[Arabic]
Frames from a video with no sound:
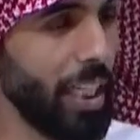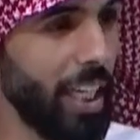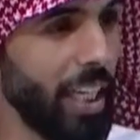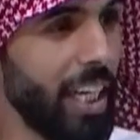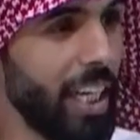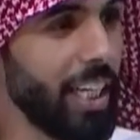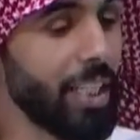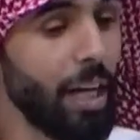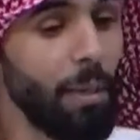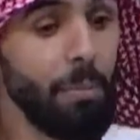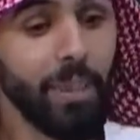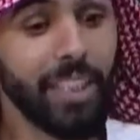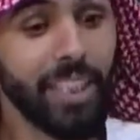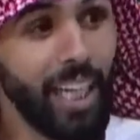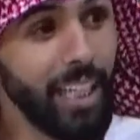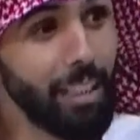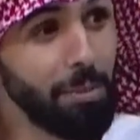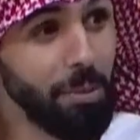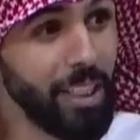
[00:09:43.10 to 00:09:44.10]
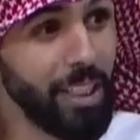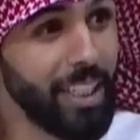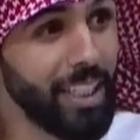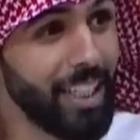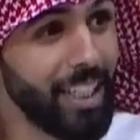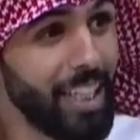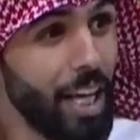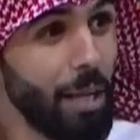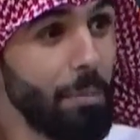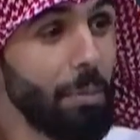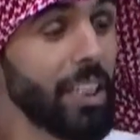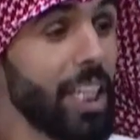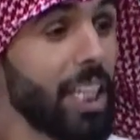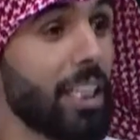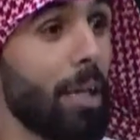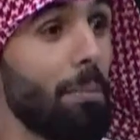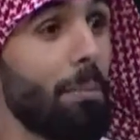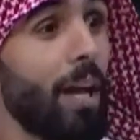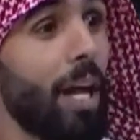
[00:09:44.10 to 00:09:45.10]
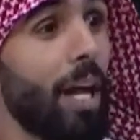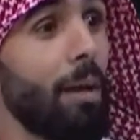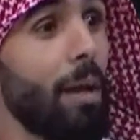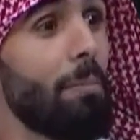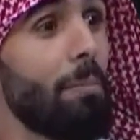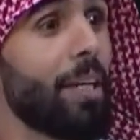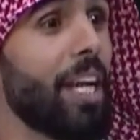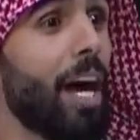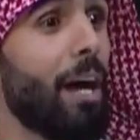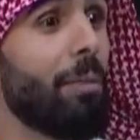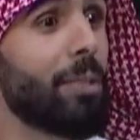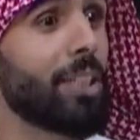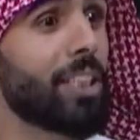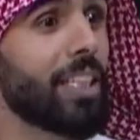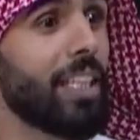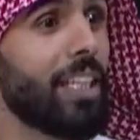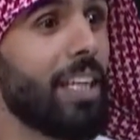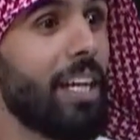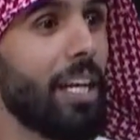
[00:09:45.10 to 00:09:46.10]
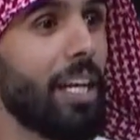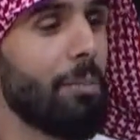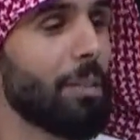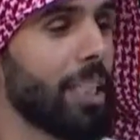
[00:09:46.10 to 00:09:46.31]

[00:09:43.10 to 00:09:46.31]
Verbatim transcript: احنا لمصلحه مين؟ لمصلحه البرنامج نعم القناة.